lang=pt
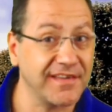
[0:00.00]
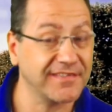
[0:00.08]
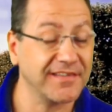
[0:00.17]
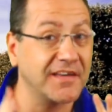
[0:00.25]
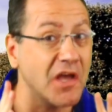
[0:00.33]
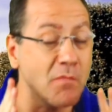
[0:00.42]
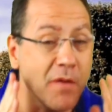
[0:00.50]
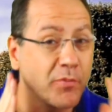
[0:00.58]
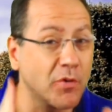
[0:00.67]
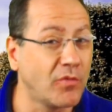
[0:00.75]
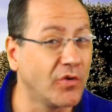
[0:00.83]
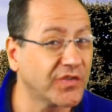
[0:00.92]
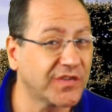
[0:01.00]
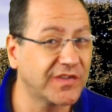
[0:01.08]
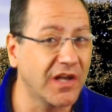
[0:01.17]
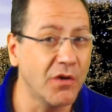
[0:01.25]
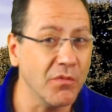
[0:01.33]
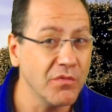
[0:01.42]
Essa aqui é uma
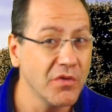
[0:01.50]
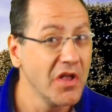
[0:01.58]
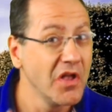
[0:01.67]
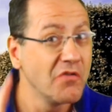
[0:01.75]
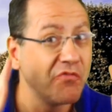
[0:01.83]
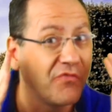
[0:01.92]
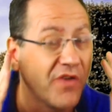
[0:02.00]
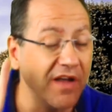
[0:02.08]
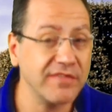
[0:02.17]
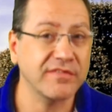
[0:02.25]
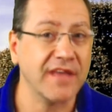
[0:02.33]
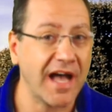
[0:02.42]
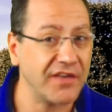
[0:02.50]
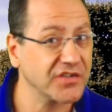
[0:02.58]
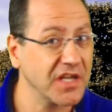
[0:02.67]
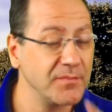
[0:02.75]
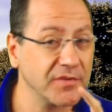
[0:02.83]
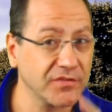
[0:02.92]
promoção
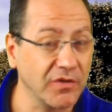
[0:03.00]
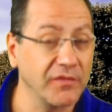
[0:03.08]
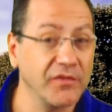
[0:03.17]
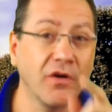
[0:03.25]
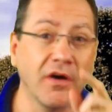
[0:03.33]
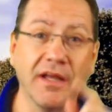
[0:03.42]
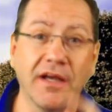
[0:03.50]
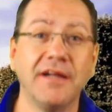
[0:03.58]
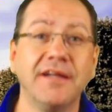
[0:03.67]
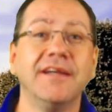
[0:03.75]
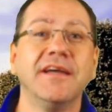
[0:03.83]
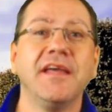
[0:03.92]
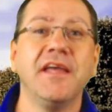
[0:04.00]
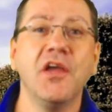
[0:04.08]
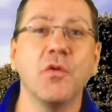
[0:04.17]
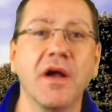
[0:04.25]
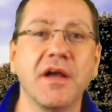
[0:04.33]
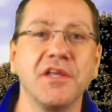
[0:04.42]
fantástica, hein, pessoal? E olha,
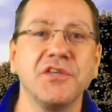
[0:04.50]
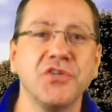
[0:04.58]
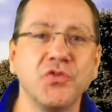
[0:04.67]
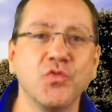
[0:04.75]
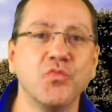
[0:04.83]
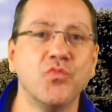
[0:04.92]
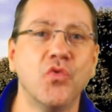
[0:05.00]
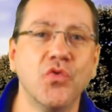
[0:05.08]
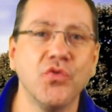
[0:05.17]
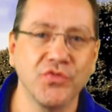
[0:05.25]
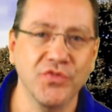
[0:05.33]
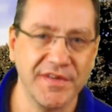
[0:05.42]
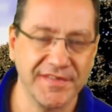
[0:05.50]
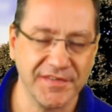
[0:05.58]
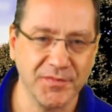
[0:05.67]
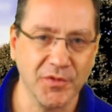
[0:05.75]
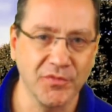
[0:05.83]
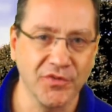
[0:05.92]
eu acredito muito
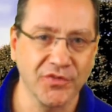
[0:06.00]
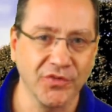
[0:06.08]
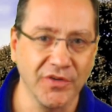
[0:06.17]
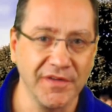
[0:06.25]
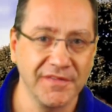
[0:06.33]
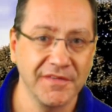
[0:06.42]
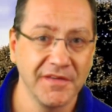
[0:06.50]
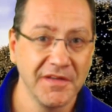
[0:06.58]
nessas promoções.